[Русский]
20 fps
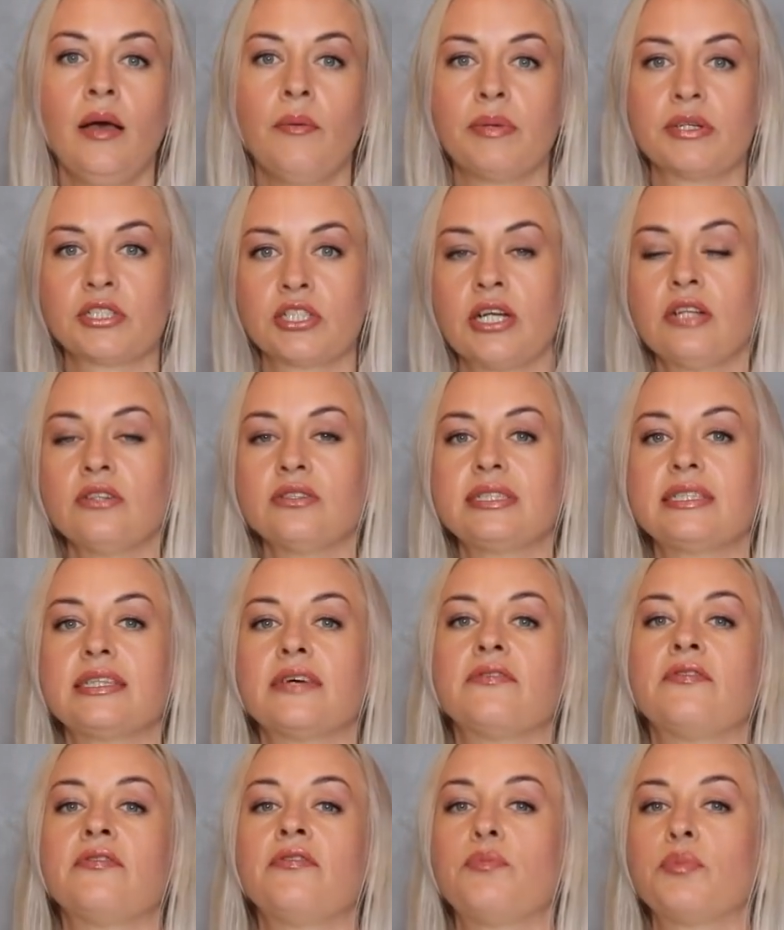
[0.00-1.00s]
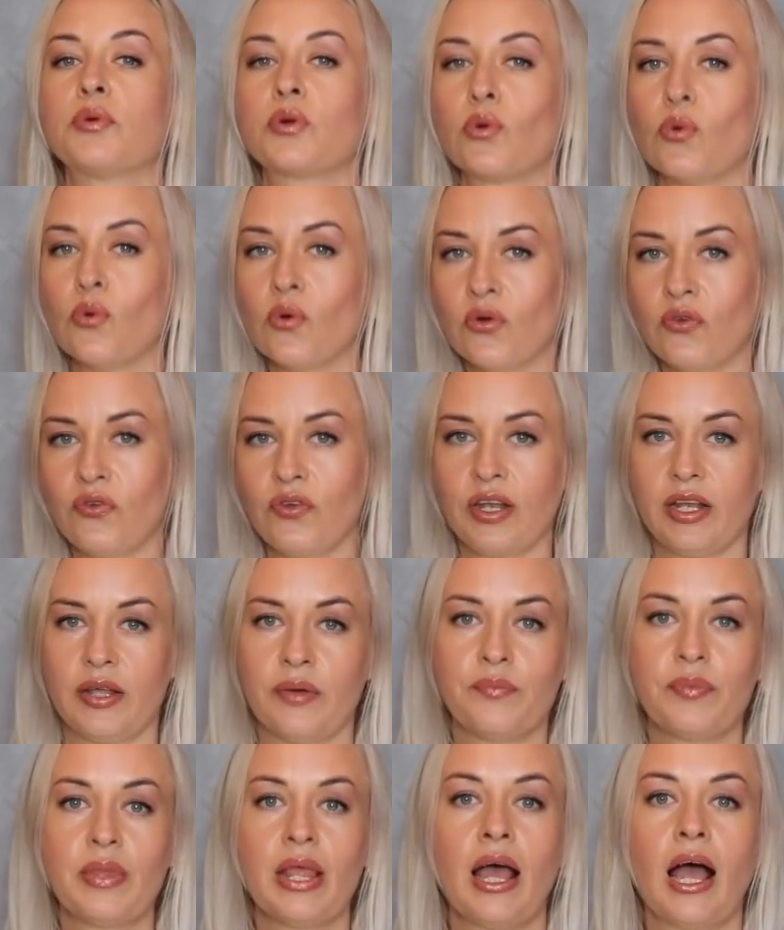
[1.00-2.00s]
Пожалуйста, в
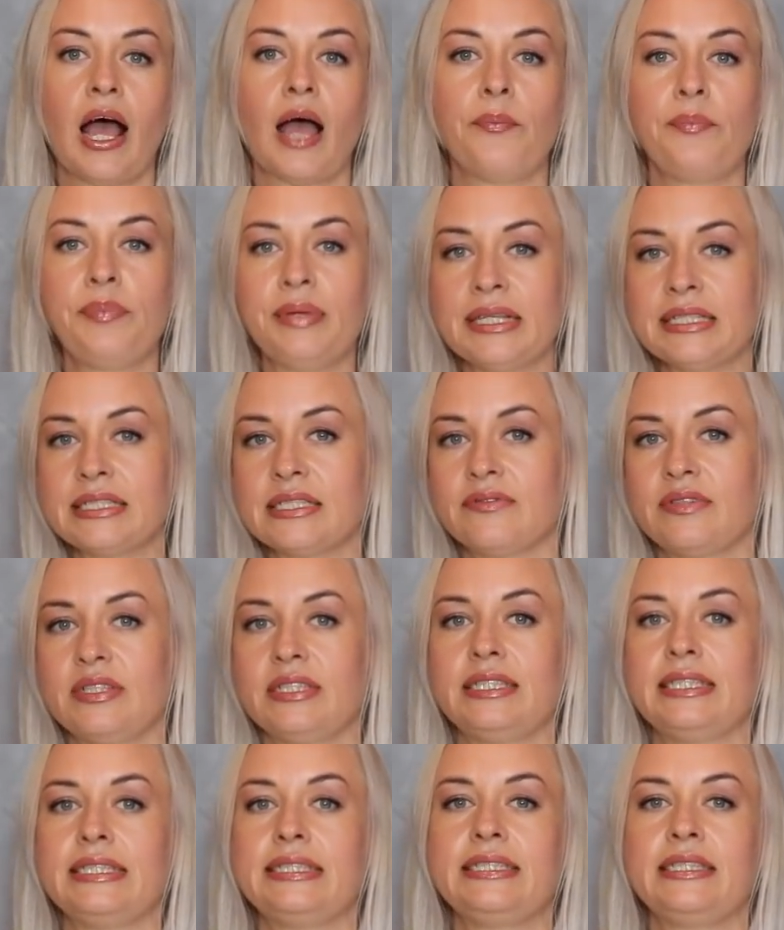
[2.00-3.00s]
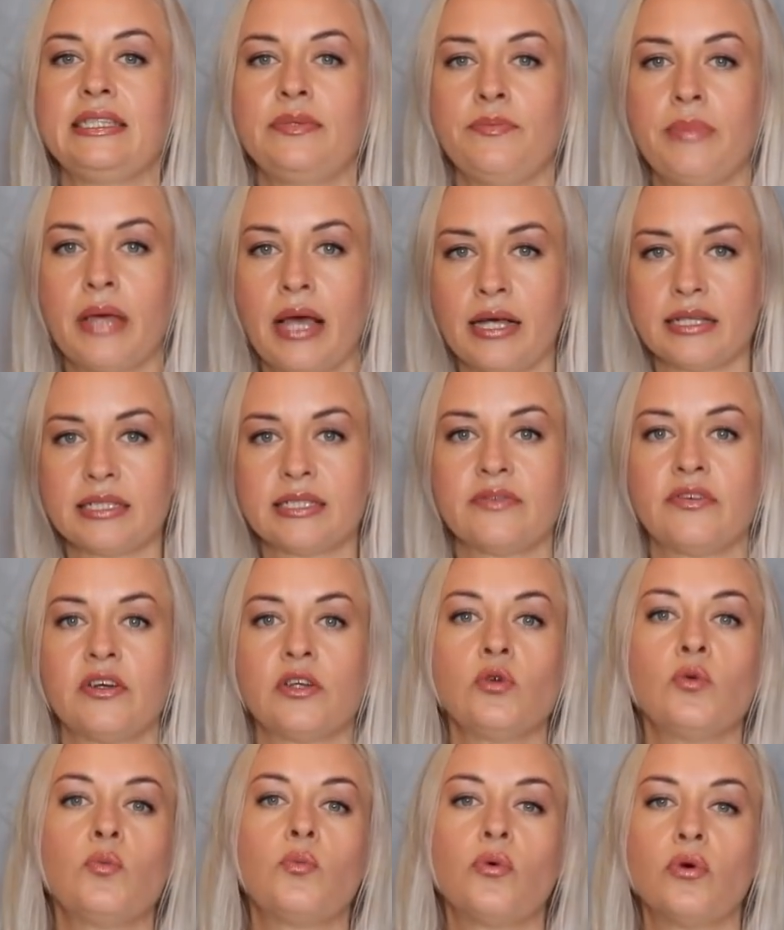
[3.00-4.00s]
профиле описывайте себя,
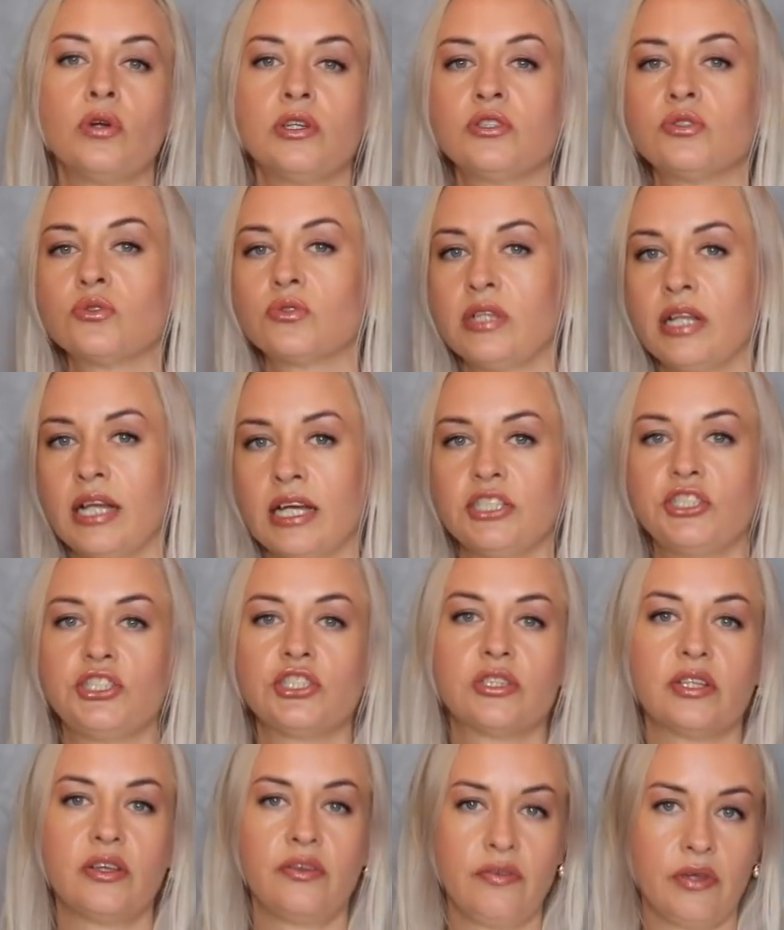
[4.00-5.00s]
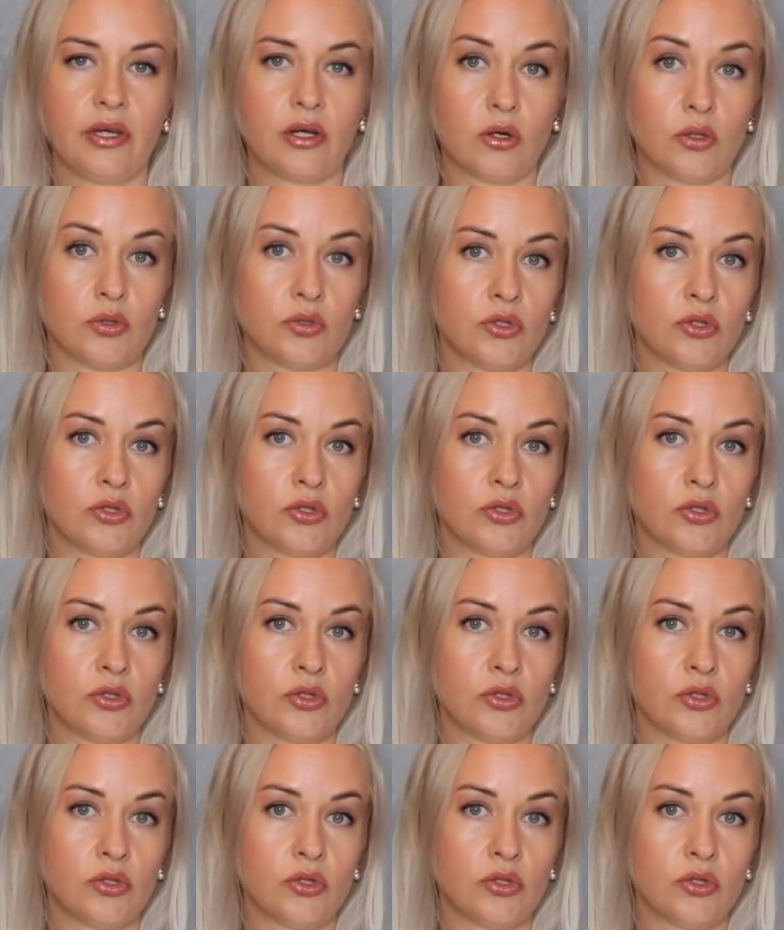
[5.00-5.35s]
свою пользу для человека.